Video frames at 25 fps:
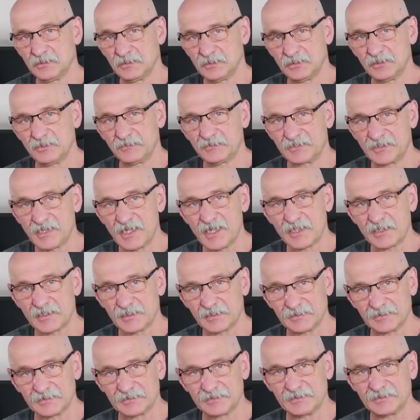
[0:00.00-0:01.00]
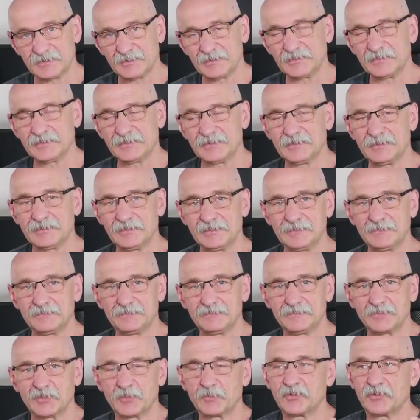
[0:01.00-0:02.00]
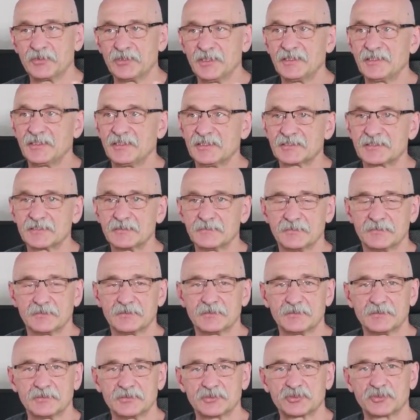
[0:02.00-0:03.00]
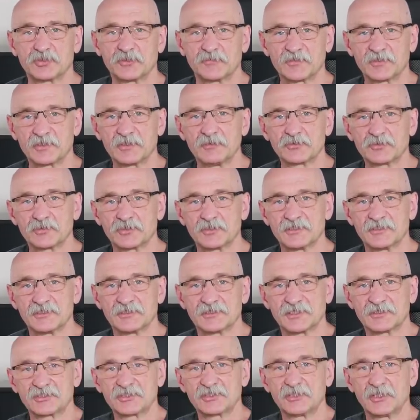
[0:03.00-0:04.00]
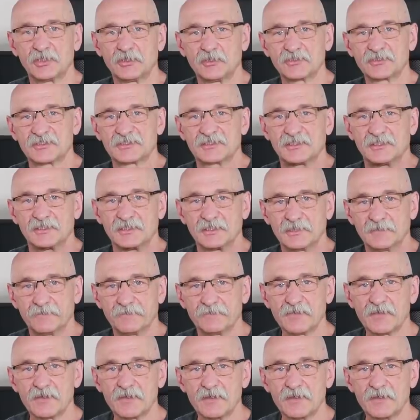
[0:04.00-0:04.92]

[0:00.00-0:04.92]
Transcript: jeśli tak, yy, no bo ja nie jestem e, człowiekiem, który zaczyna od zera.